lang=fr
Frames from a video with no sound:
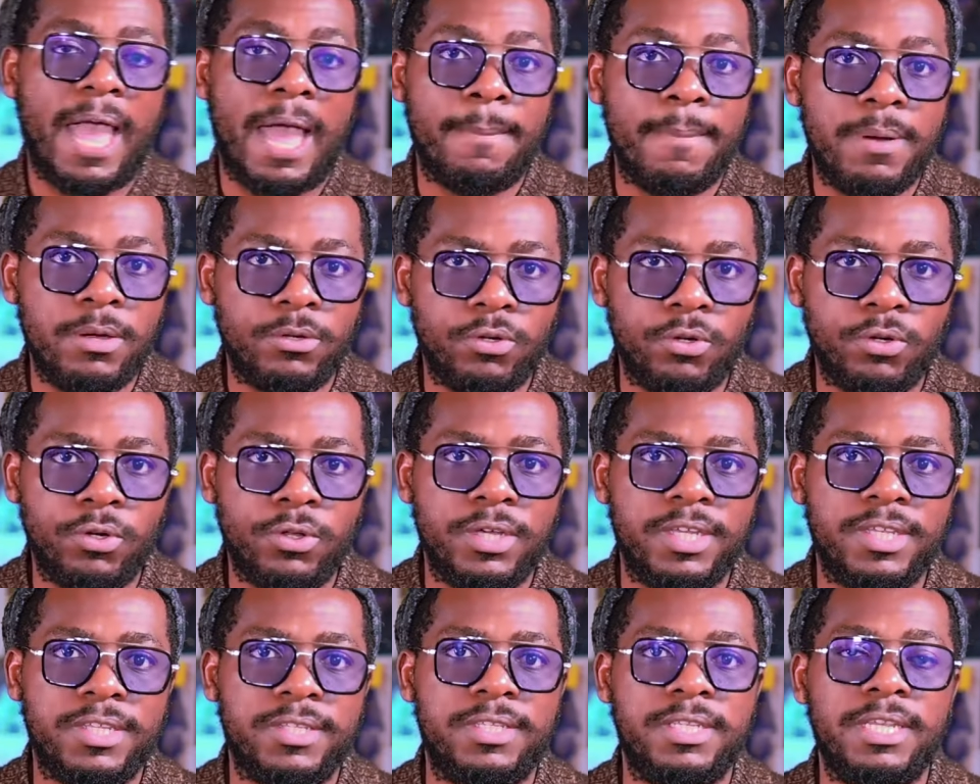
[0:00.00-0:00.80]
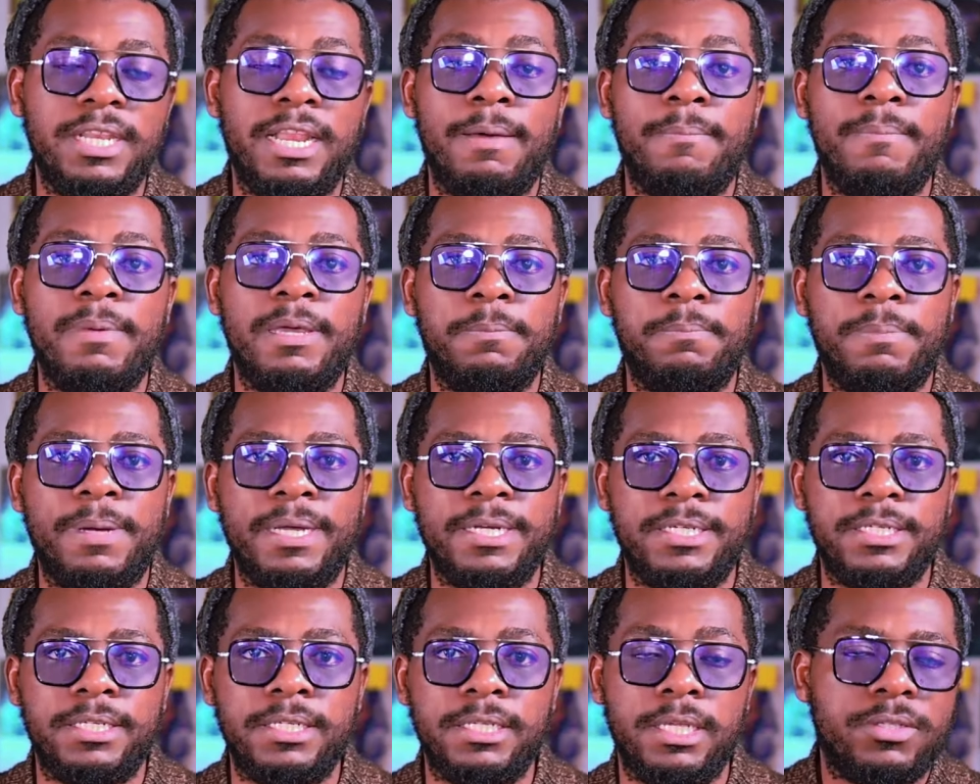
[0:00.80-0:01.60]
abandonnant ainsi la mère
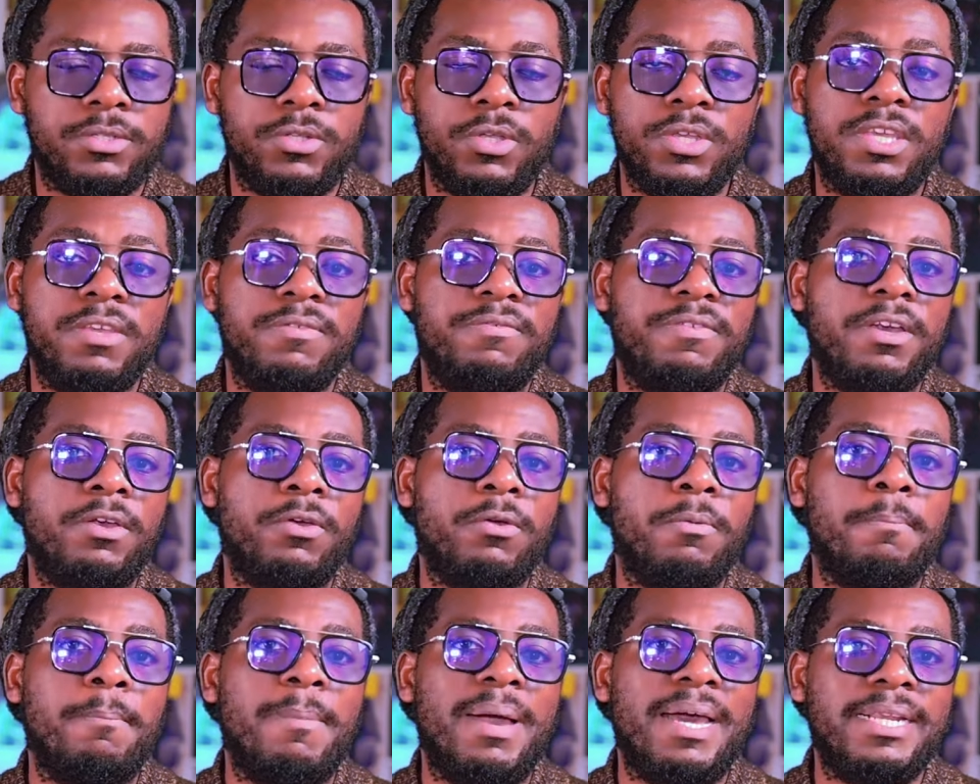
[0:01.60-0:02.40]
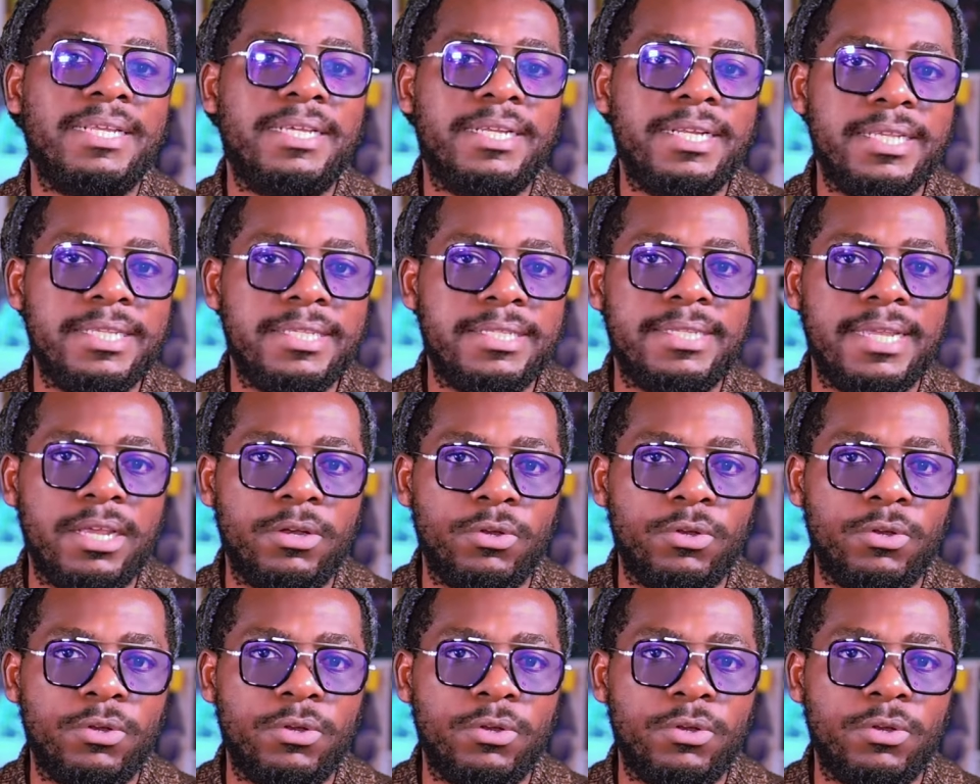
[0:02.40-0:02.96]
patrie, ce qui fait que malgré ces